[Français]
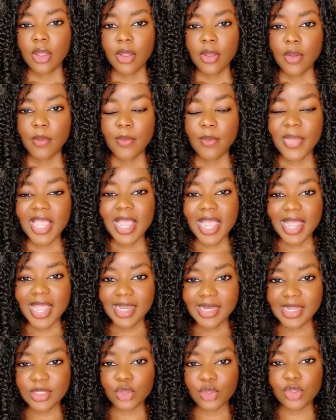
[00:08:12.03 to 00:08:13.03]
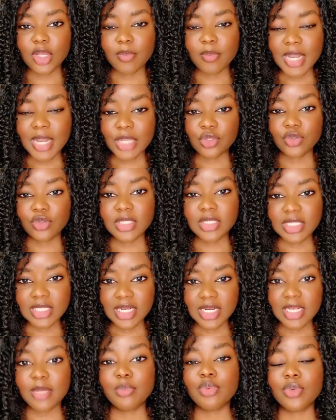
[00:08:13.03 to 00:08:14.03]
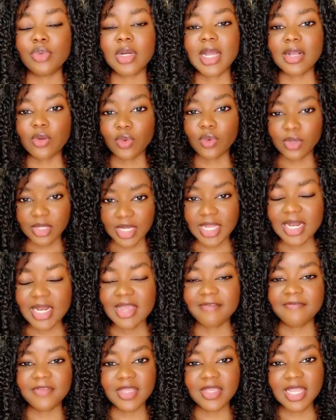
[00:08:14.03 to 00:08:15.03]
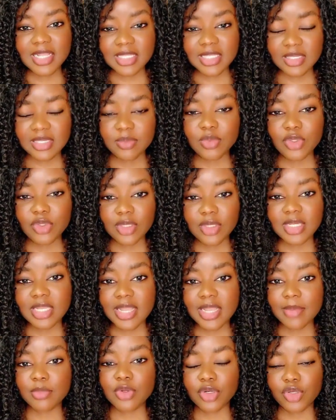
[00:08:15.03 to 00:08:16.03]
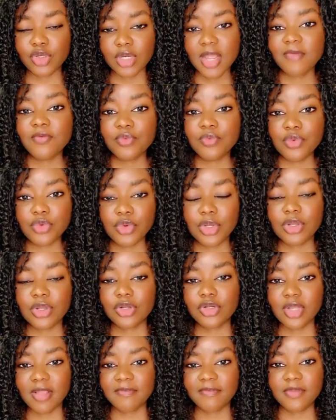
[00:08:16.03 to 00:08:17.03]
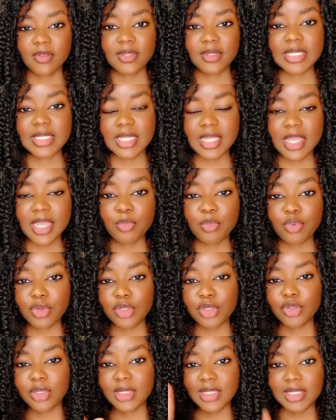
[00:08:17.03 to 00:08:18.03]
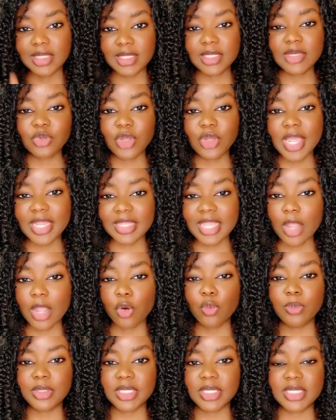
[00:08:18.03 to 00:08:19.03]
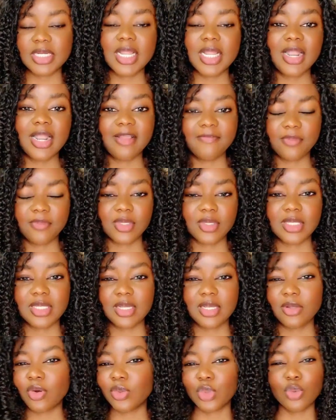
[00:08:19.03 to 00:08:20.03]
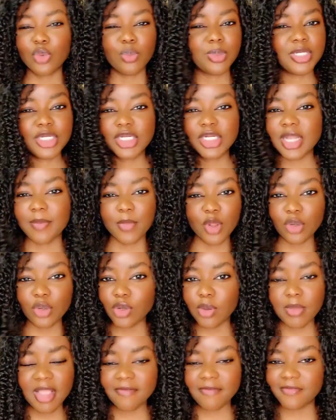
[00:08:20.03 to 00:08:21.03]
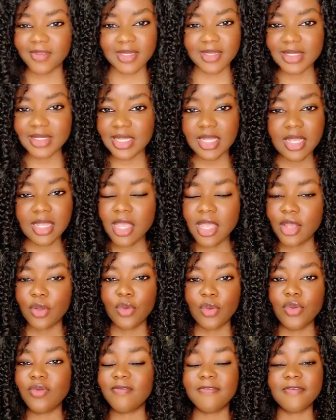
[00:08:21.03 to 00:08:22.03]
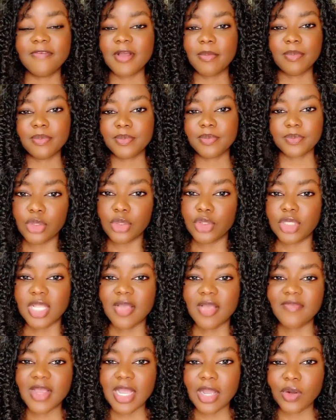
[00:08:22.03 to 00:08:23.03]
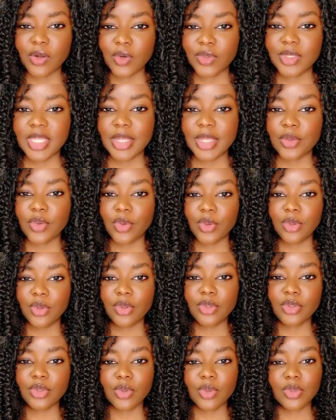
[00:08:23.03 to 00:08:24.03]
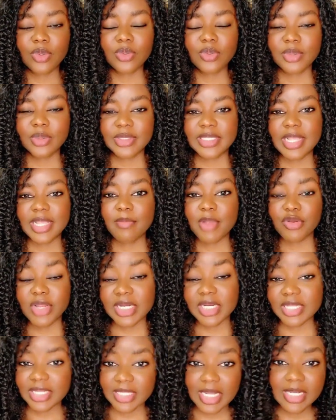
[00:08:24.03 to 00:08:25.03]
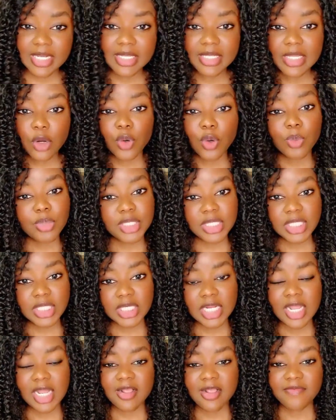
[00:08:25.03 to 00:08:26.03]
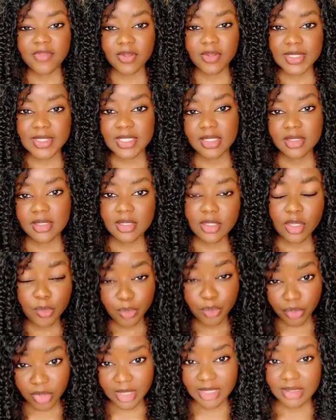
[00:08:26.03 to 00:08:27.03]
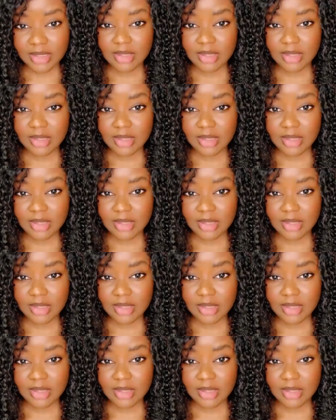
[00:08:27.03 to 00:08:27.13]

Mais aller sur un plateau de télé pour raconter la vie intime d'une dame que tu as vue nue, que tu as fiancée, et puis tu dis qu'elle t'a obligé à la fiancer. On n'oublie jamais un homme à fiancer une femme. Tu t'en vas raconter que non, c'est Emmanuel Keita qui t'a obligé à la fiancer. Depuis quand